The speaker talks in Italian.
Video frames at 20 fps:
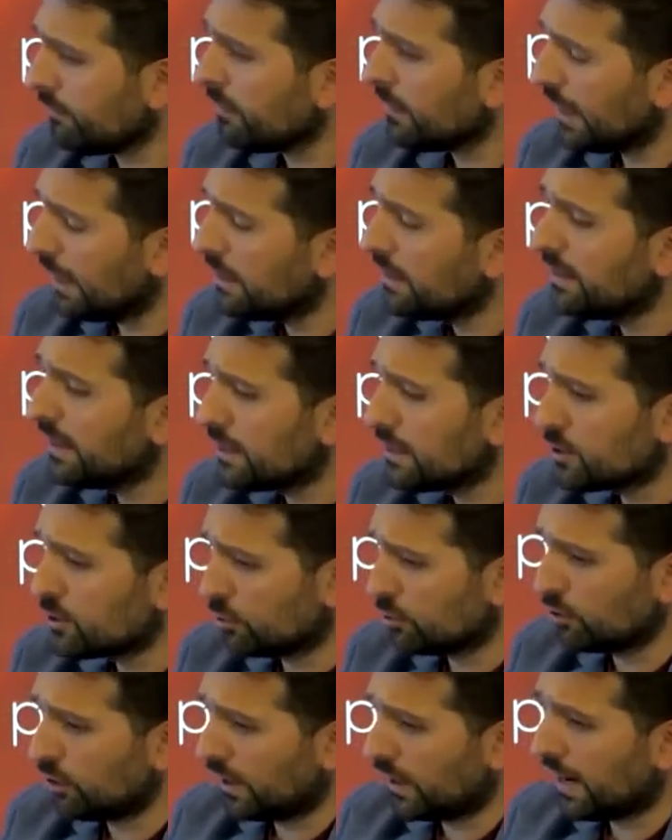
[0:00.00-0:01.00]
Nel
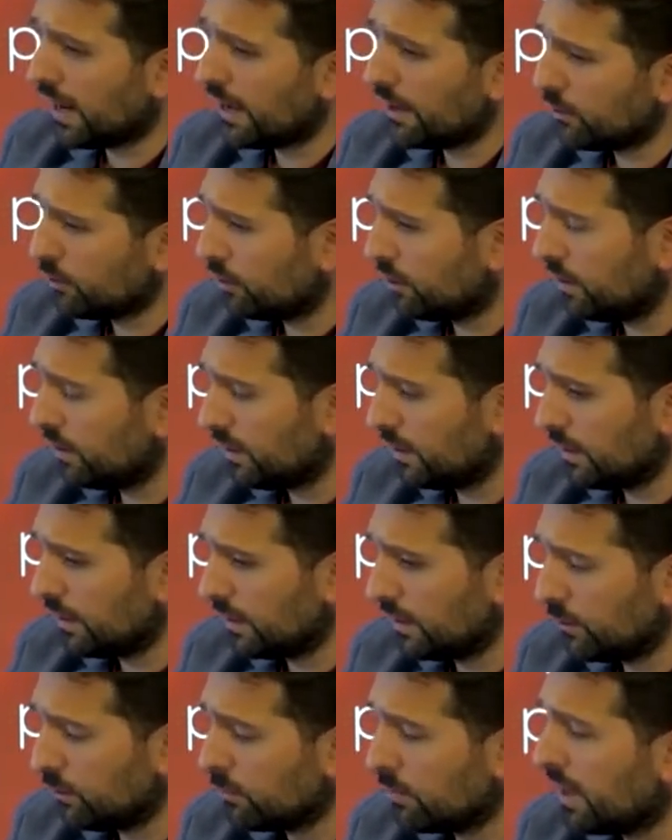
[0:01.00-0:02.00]
sotterraneo
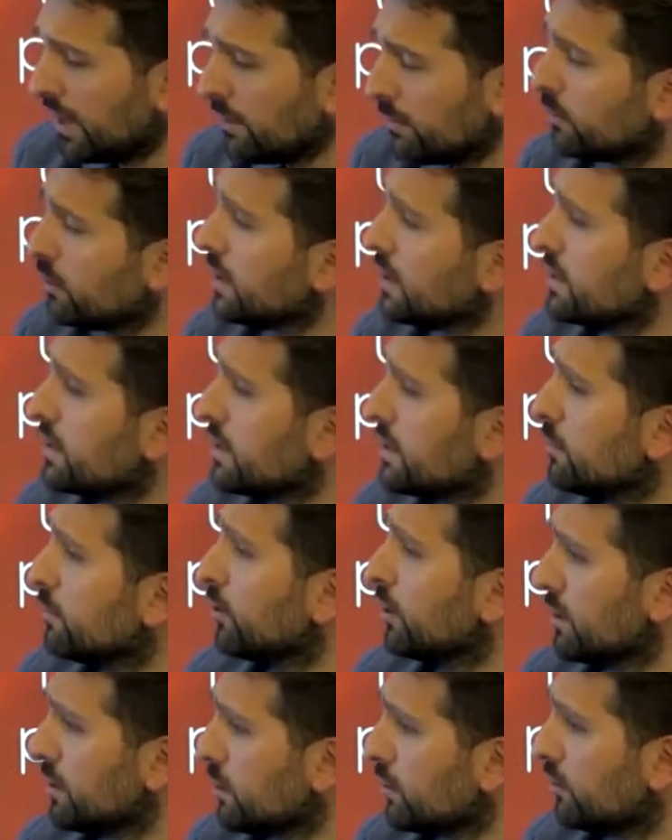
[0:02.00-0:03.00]
del, di un male
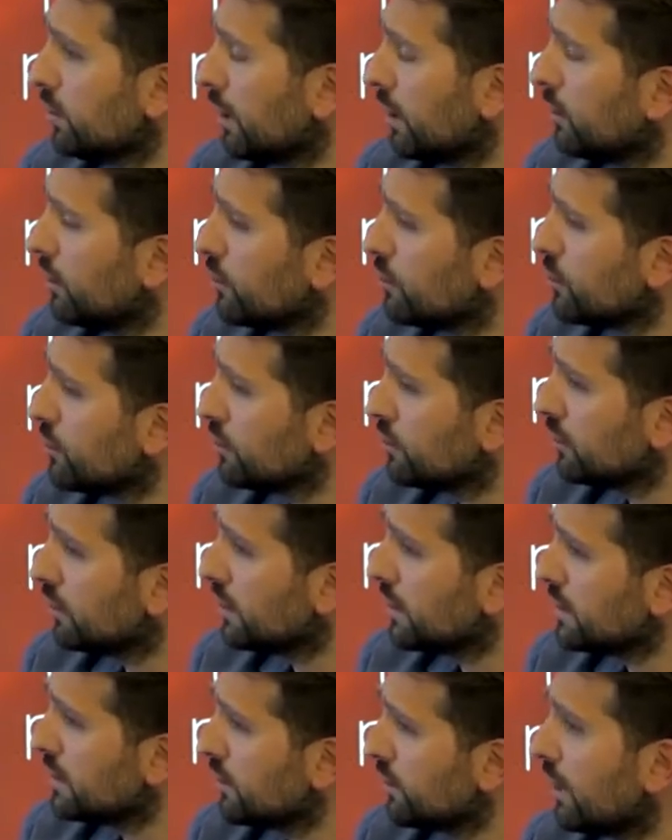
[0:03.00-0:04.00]
purissimo, nel sotterraneo del centro
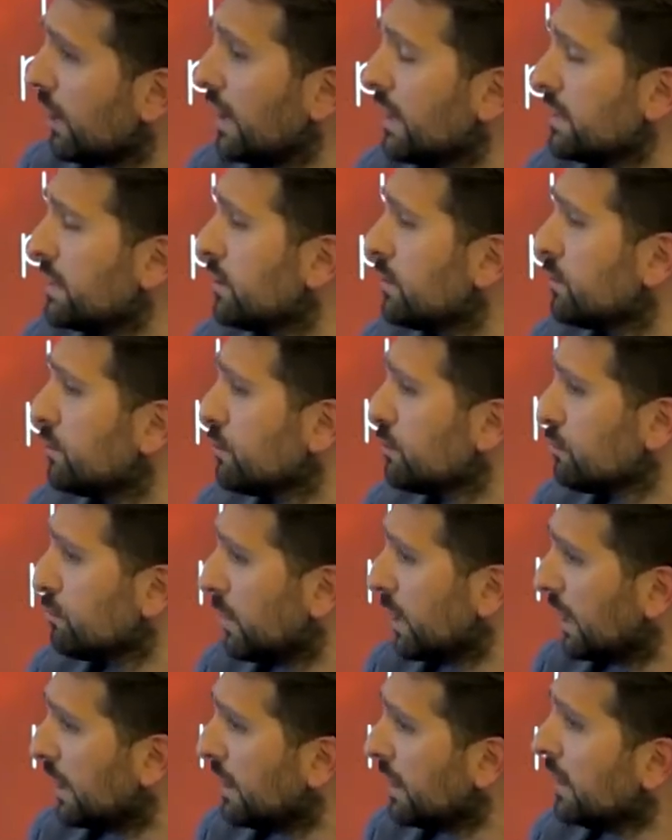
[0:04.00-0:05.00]
direzionale si
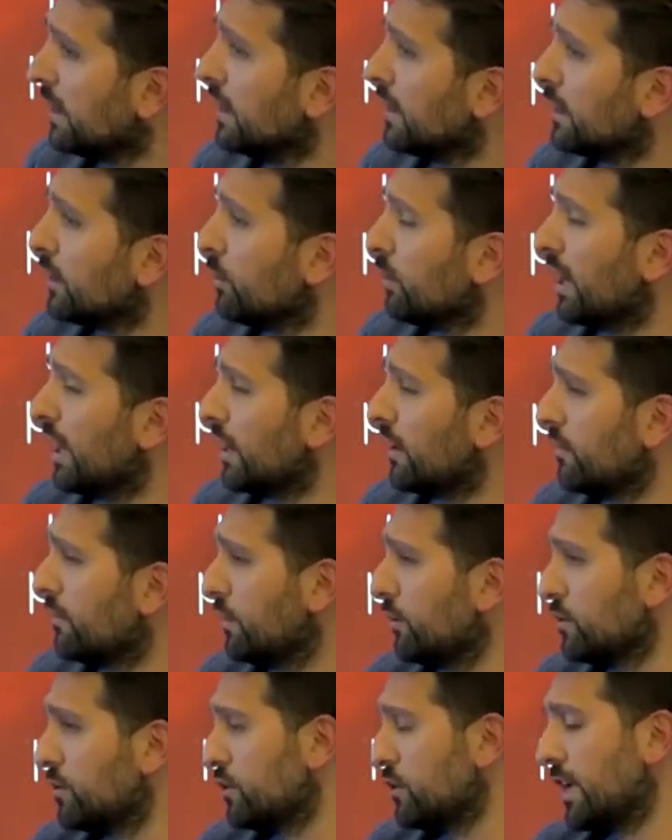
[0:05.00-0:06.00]
consuma quella che
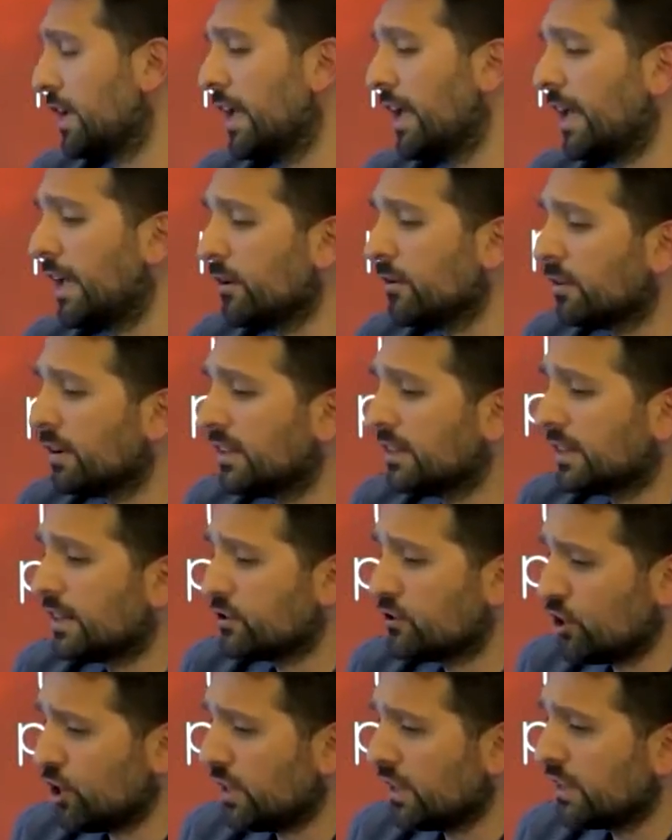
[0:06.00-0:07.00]
forse è una
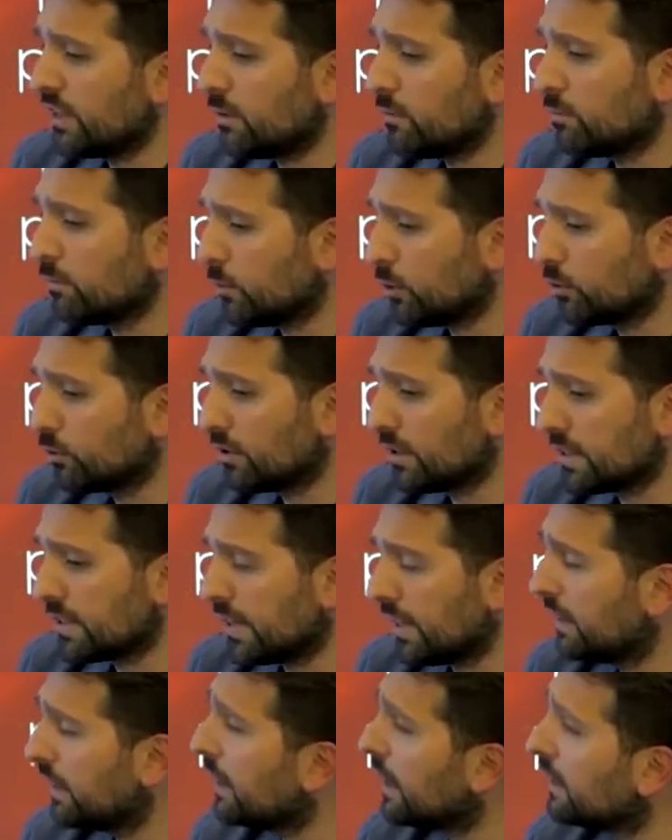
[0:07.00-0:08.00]
tragedia ed un motore
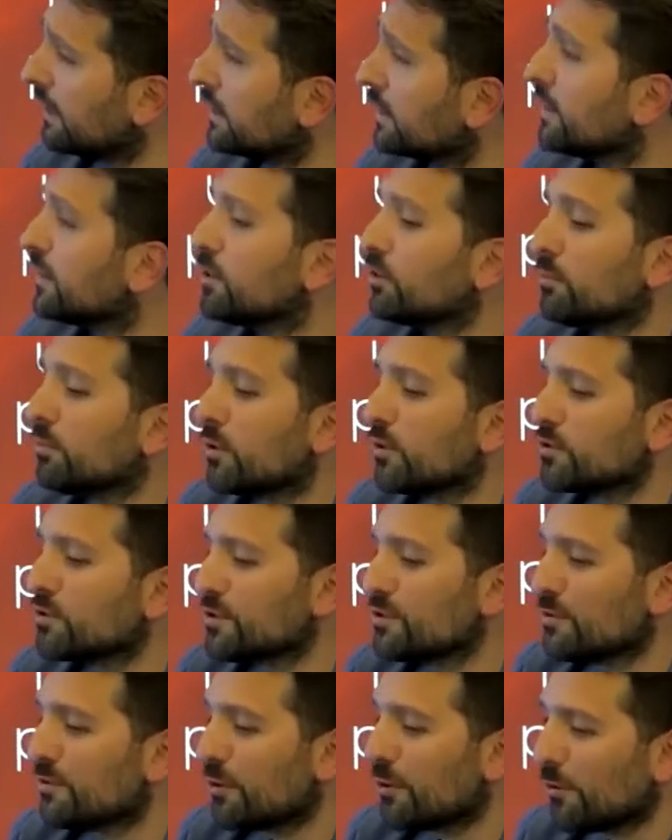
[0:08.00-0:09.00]
scatenante che non
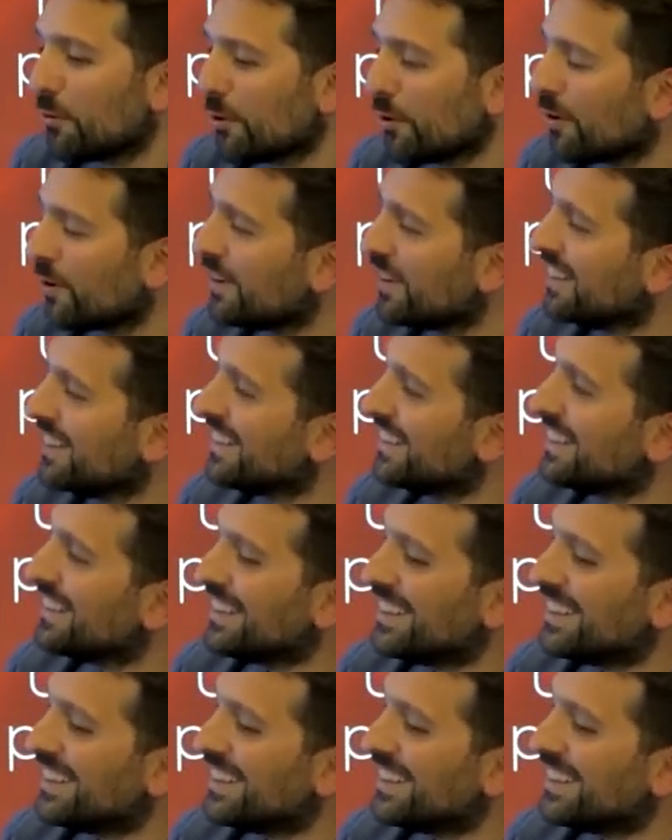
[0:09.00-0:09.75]
posso proprio... Ovviamente